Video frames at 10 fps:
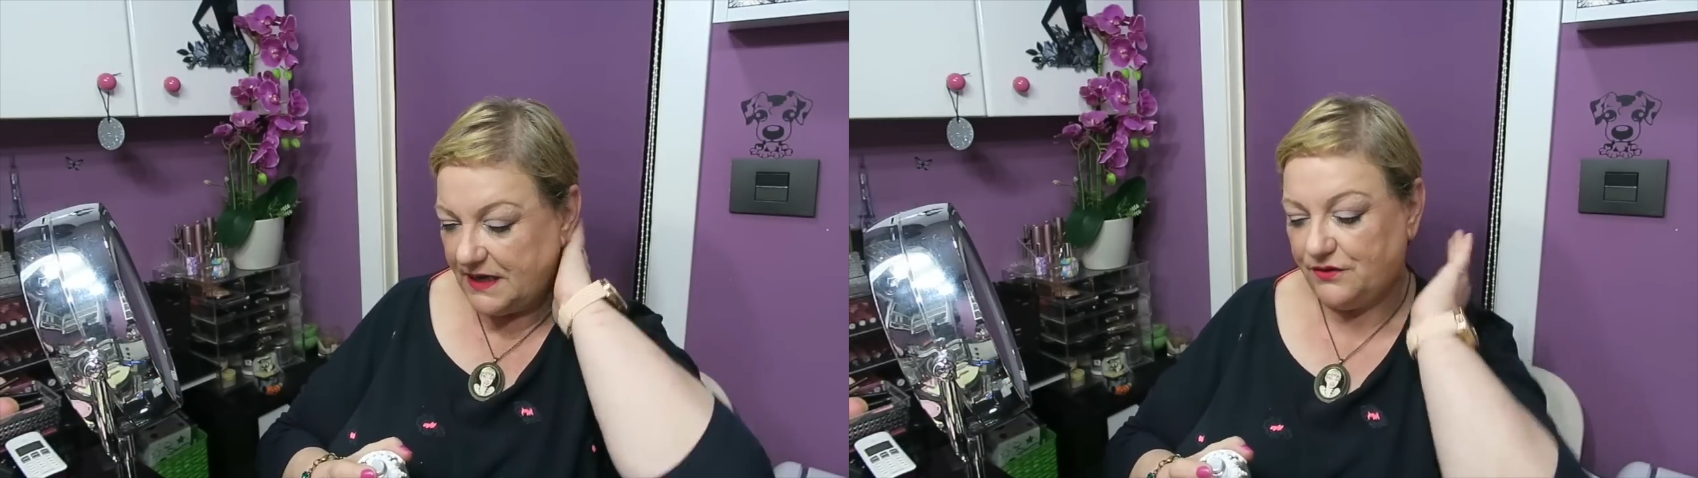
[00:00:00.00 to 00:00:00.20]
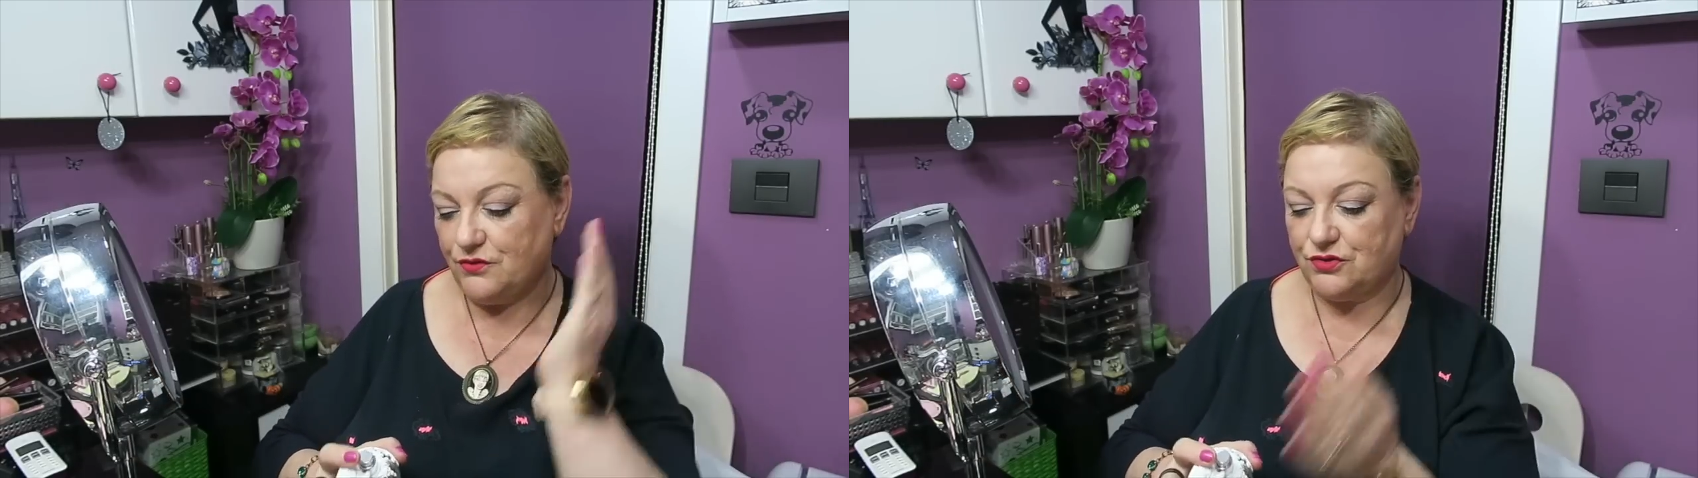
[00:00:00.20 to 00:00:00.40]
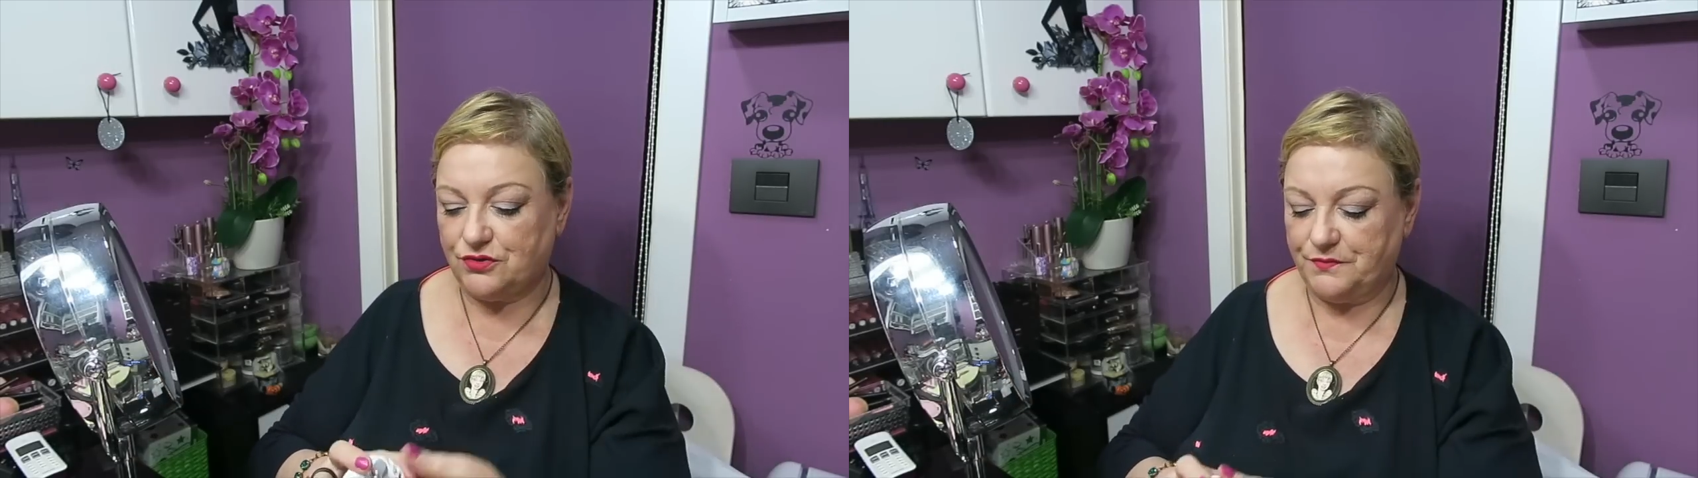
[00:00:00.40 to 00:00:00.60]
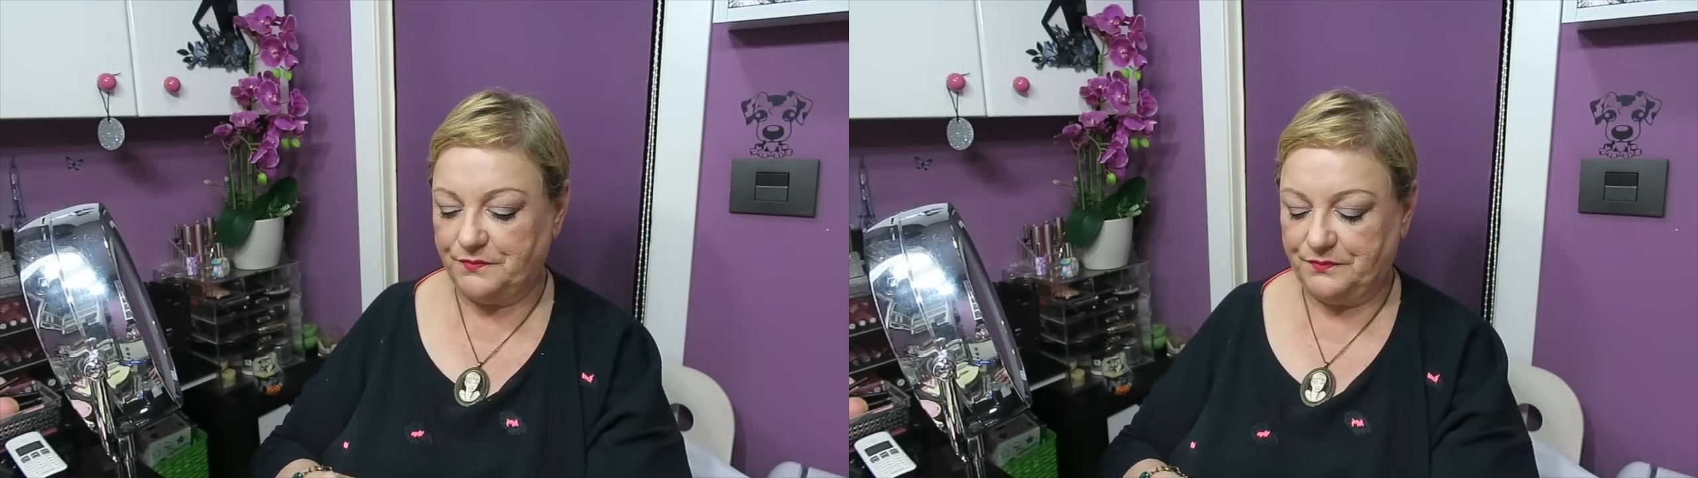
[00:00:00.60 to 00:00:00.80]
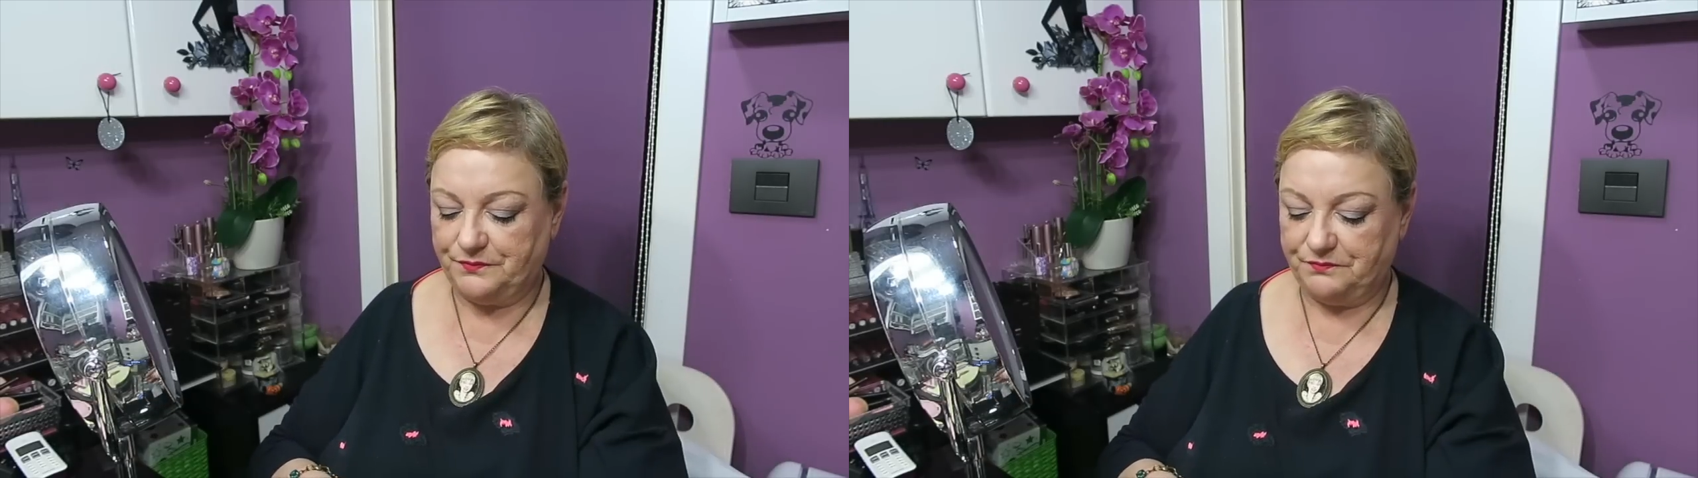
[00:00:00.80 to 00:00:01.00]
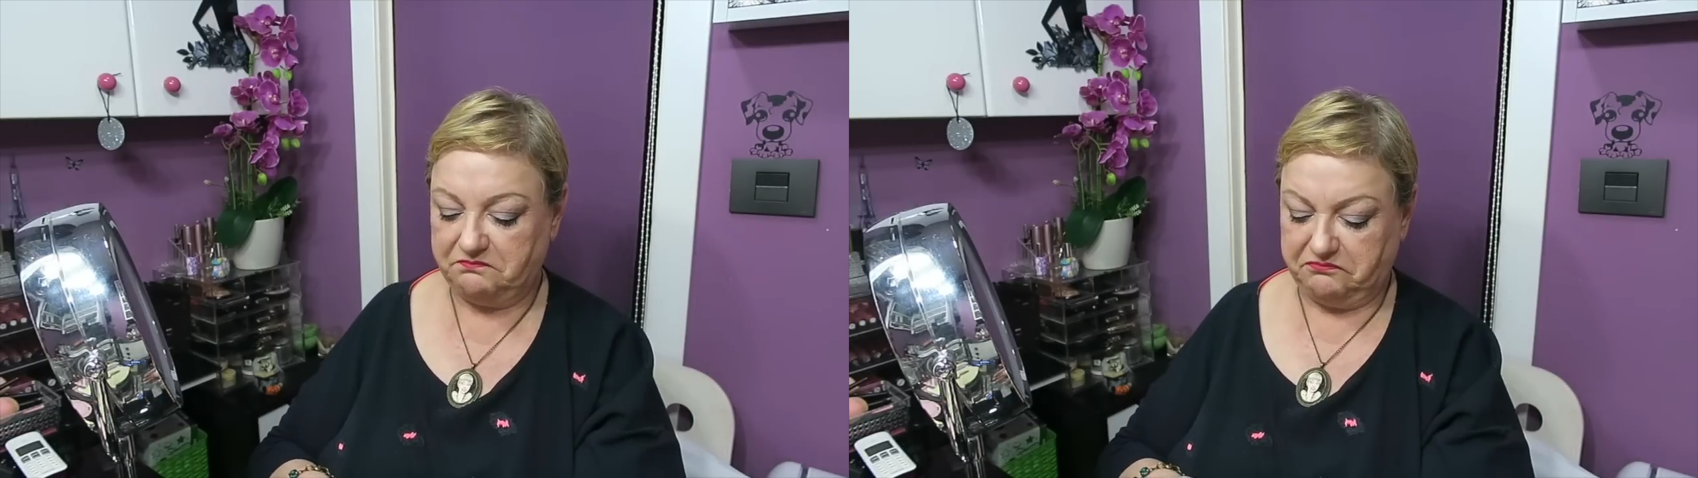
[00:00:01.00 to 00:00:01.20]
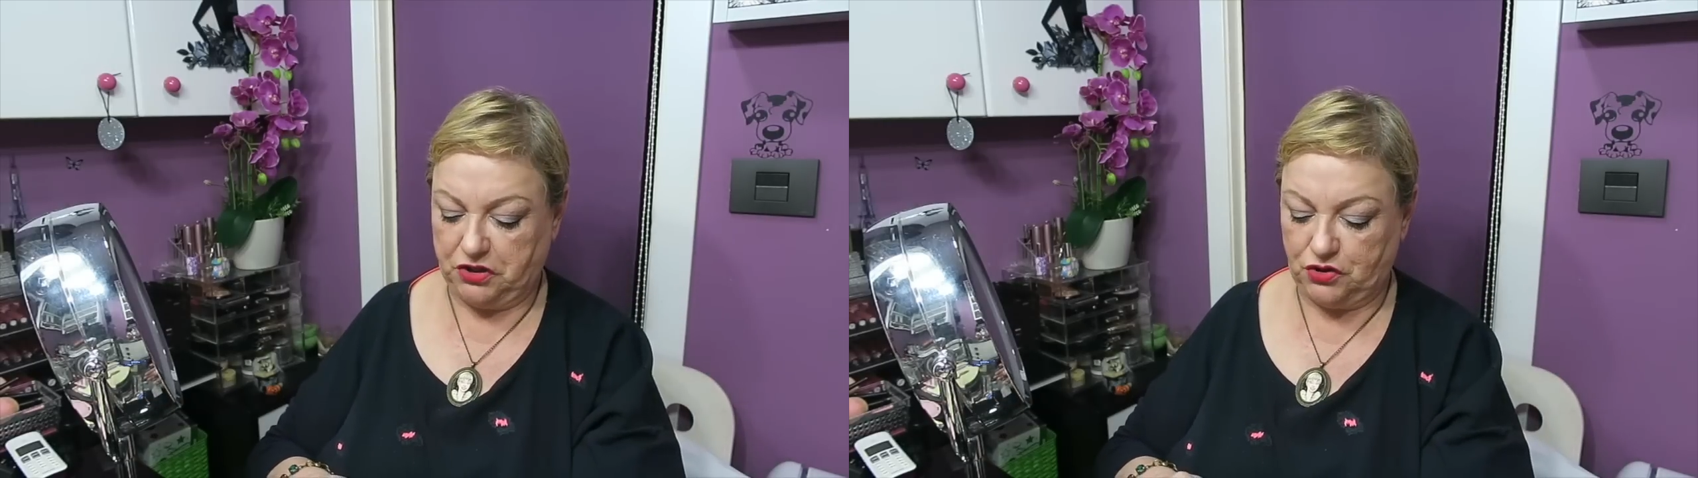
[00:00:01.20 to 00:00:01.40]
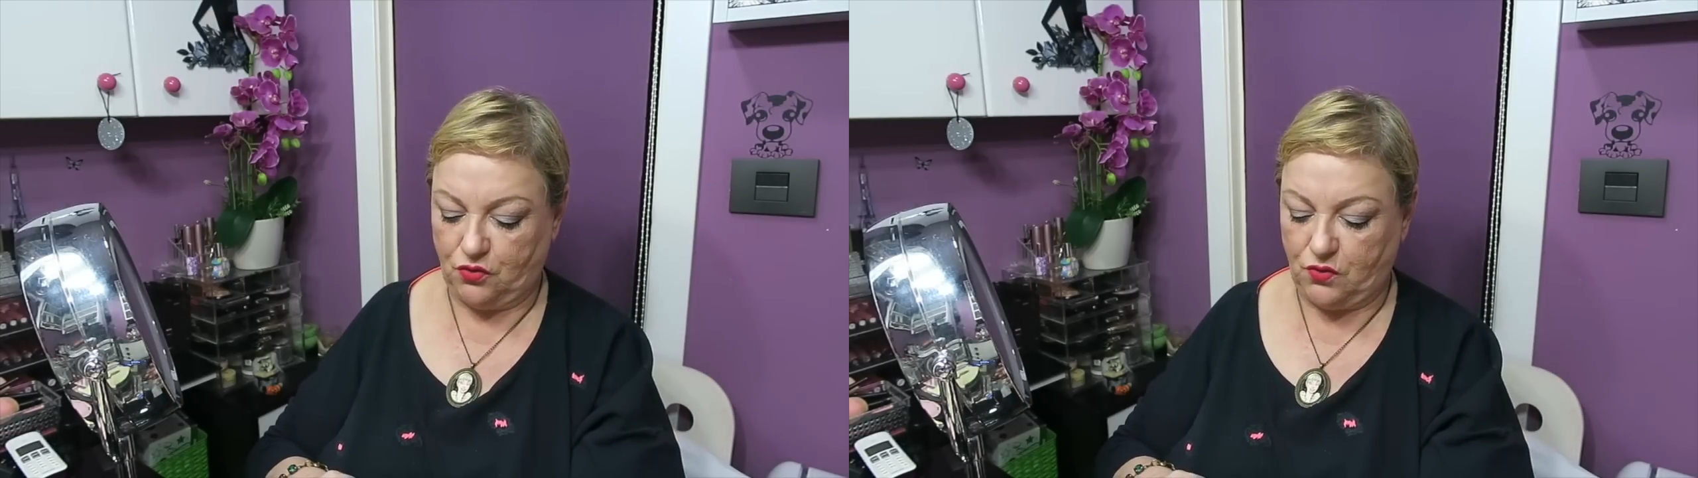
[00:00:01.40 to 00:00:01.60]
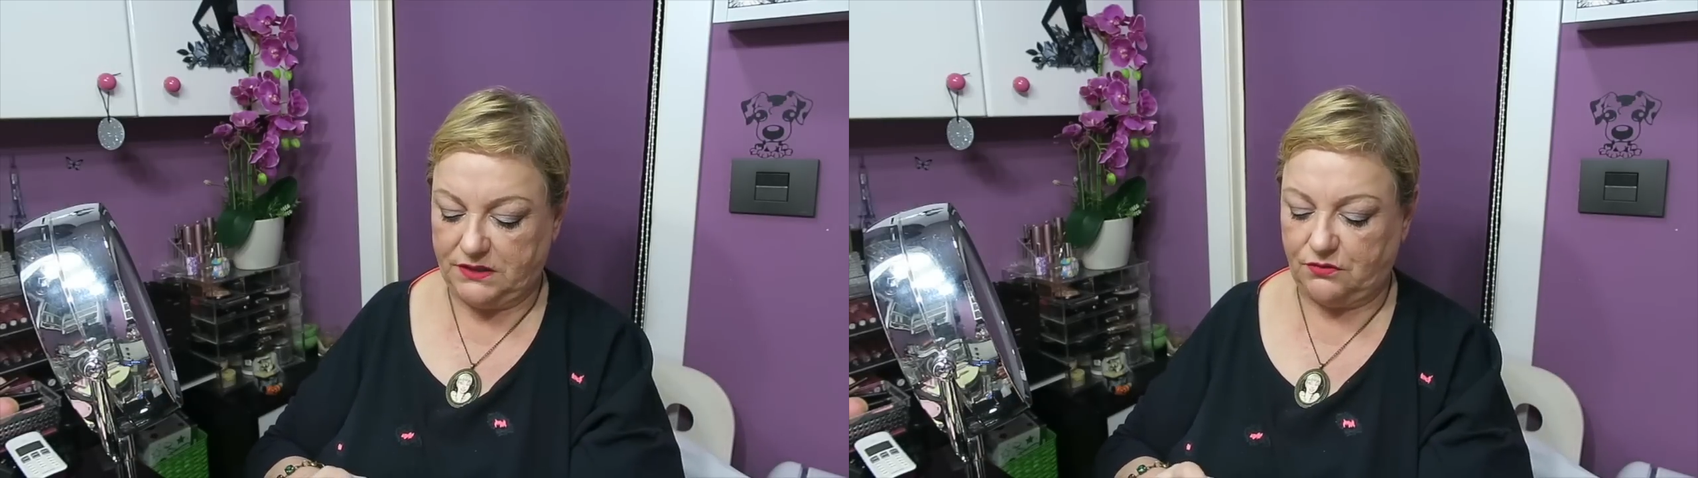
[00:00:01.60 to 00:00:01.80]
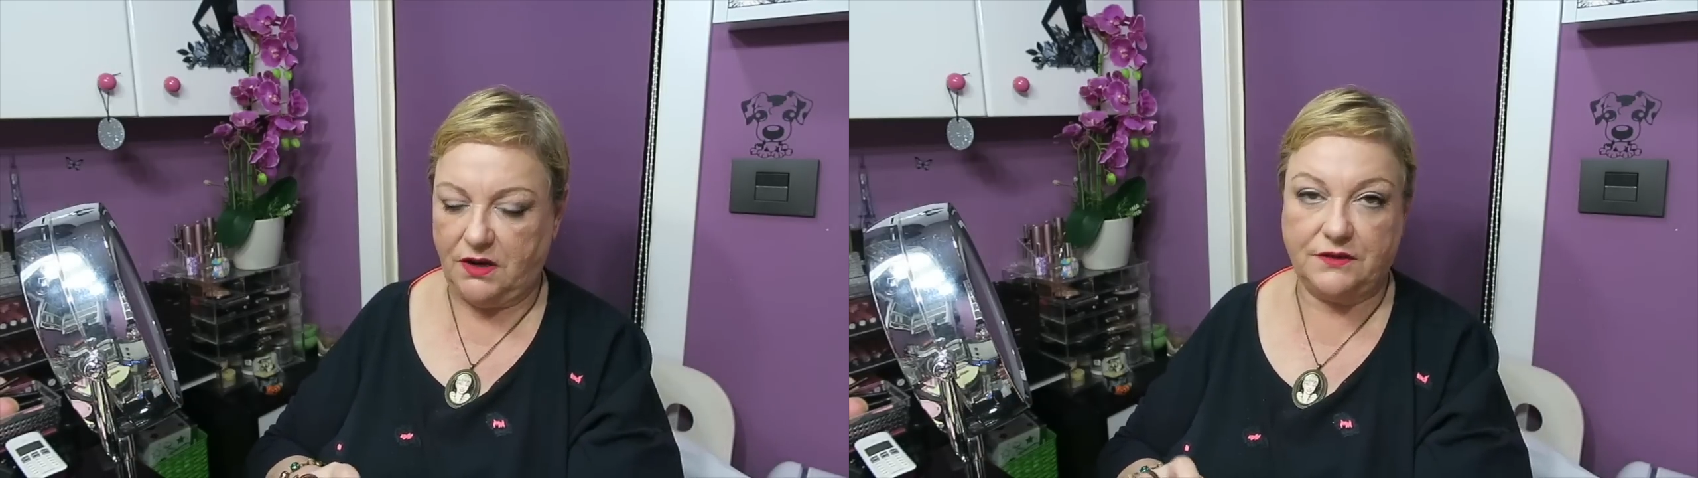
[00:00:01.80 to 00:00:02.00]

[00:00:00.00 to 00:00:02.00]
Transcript: años, tres o cuatro